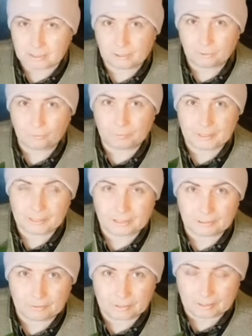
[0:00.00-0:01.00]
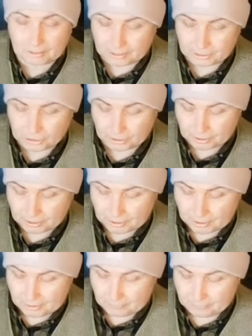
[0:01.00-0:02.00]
рассаду в пластиковых стаканчиках,